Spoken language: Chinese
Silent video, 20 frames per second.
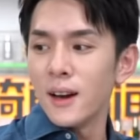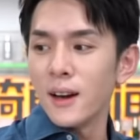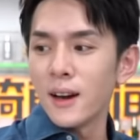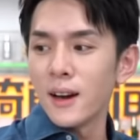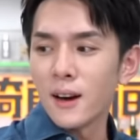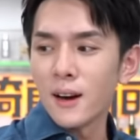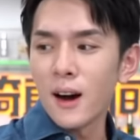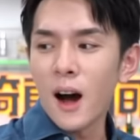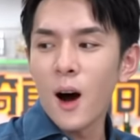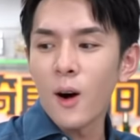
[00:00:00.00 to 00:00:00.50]

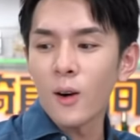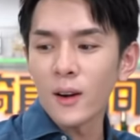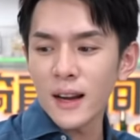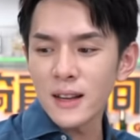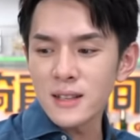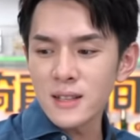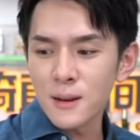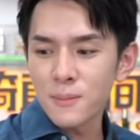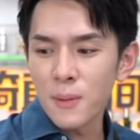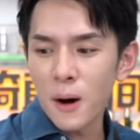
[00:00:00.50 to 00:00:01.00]
哎，很好
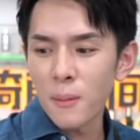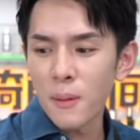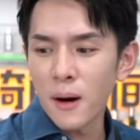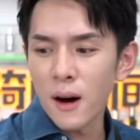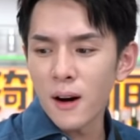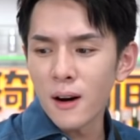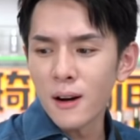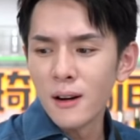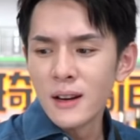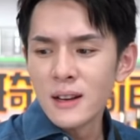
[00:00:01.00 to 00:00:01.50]
看这个包
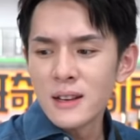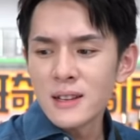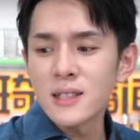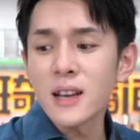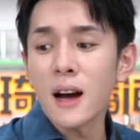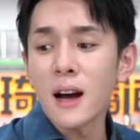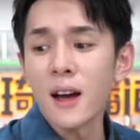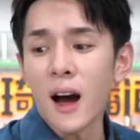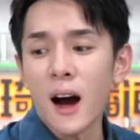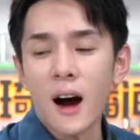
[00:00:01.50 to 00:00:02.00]
包，
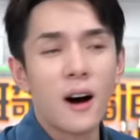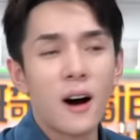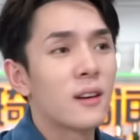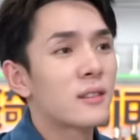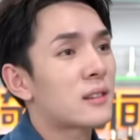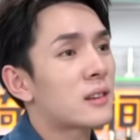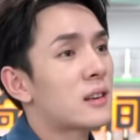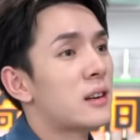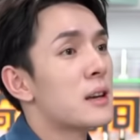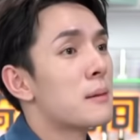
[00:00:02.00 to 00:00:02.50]
想
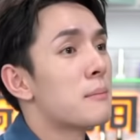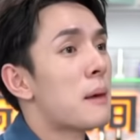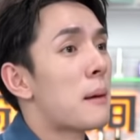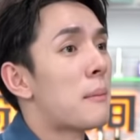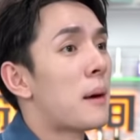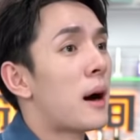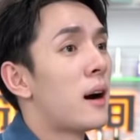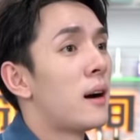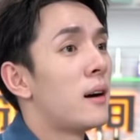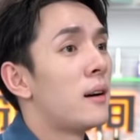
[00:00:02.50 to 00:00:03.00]
要可以
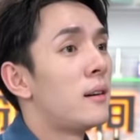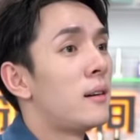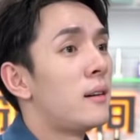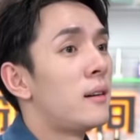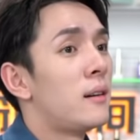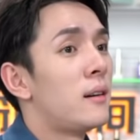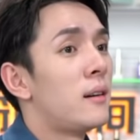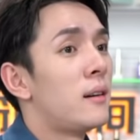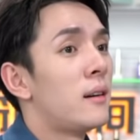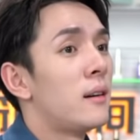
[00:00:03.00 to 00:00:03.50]
卖吗？取不
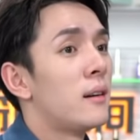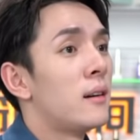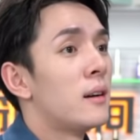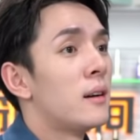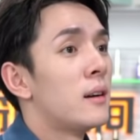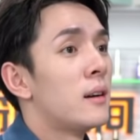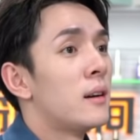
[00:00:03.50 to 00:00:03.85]
下来。